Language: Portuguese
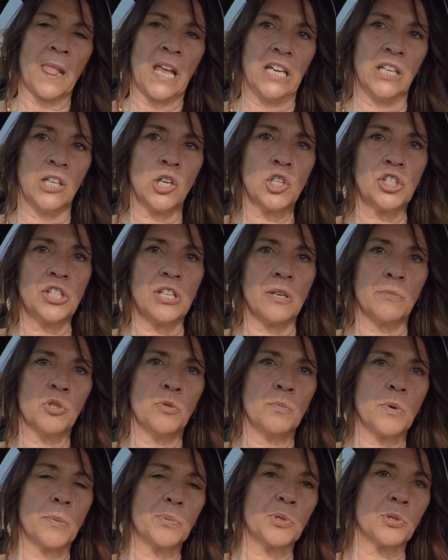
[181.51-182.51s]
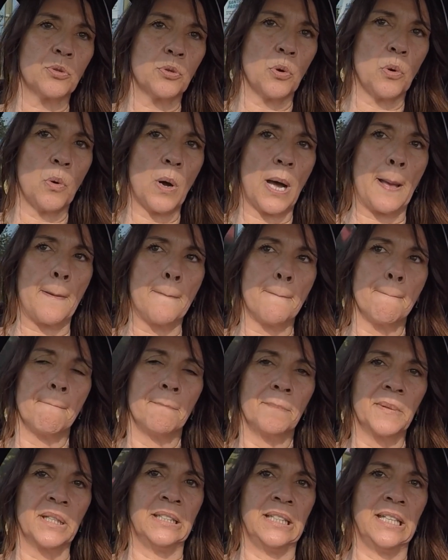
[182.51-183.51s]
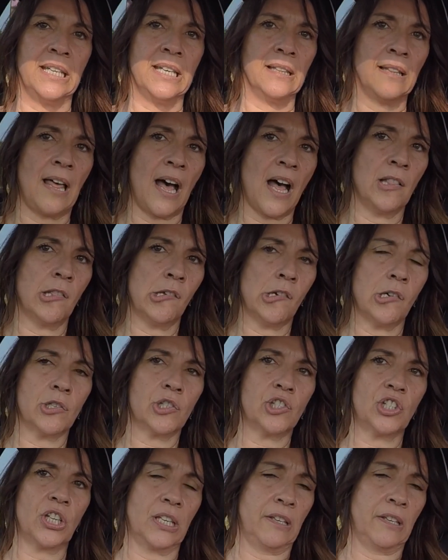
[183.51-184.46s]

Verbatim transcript: E nós tínhamos uma pessoa que ia lá à loja,